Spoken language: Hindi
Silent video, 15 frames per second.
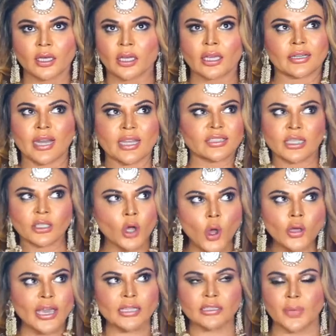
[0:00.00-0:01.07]
ही डजन नो
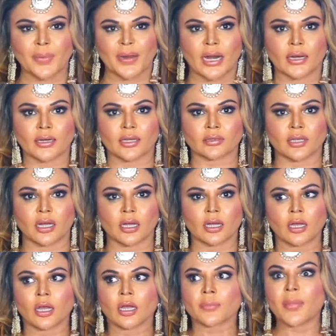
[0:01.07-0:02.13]
कैसे पहनाना था
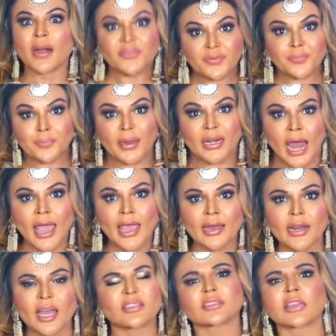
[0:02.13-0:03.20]
बट पहनाया
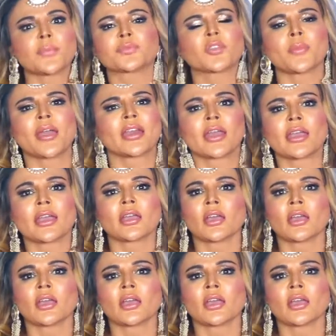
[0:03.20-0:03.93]
ना तब तो मैंने